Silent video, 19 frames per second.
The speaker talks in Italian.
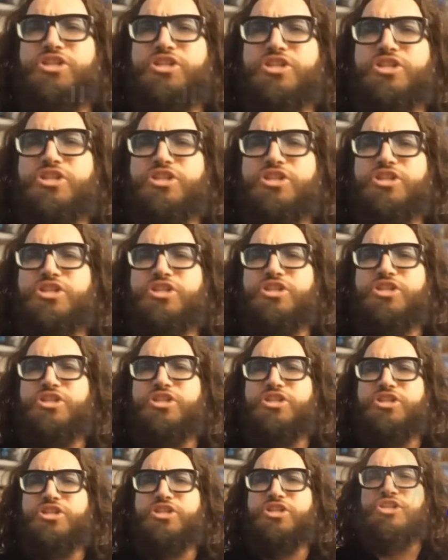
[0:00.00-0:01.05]
Vero,
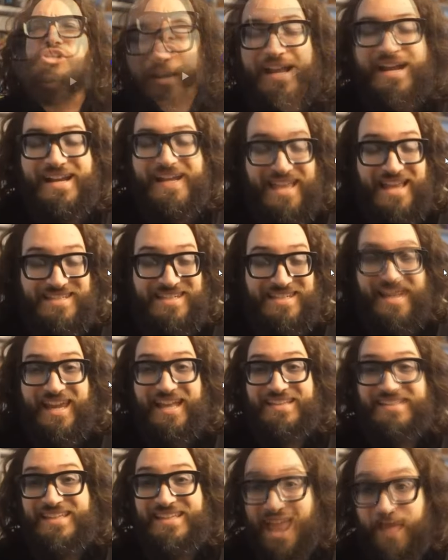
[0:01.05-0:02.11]
vero. Con le
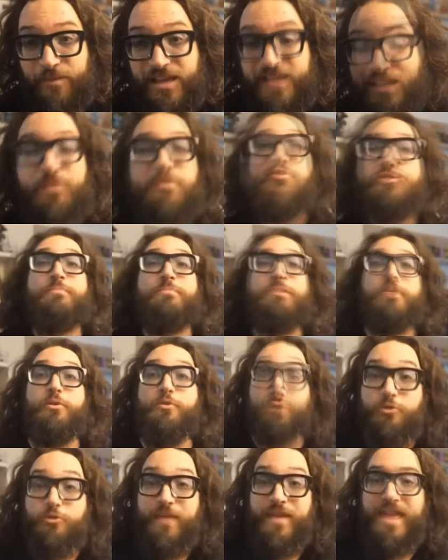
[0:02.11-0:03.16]
classiche dinamiche di questo tipo di
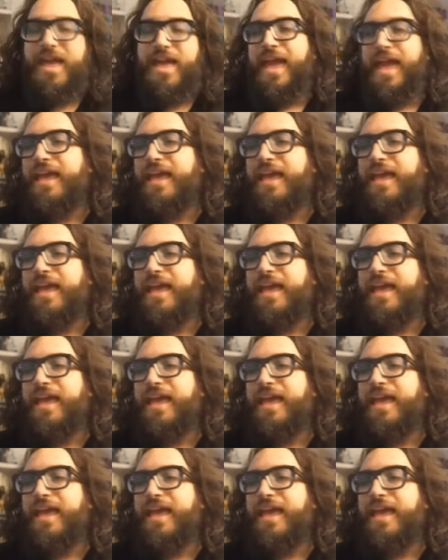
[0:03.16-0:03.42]
prodotto.